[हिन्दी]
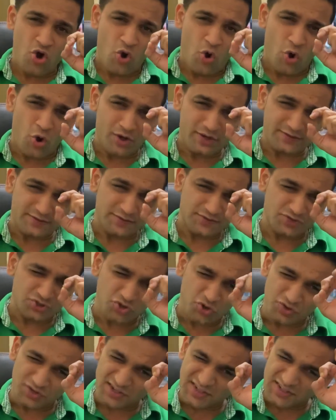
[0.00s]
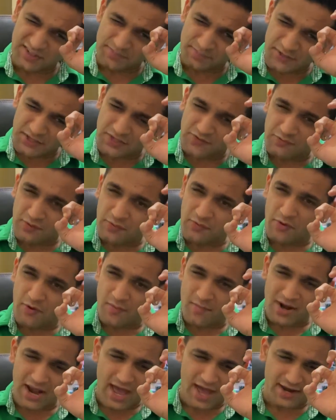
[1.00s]
और इस छोटी सी पृथ्वी में
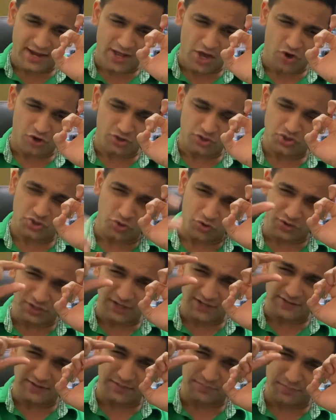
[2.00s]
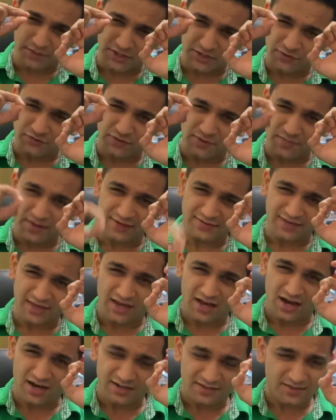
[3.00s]
हम रह रहे हैं और छोटे से पृथ्वी में से
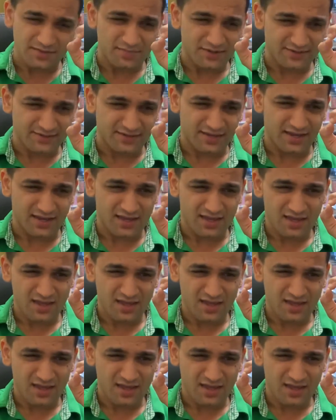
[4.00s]
अर्थ में से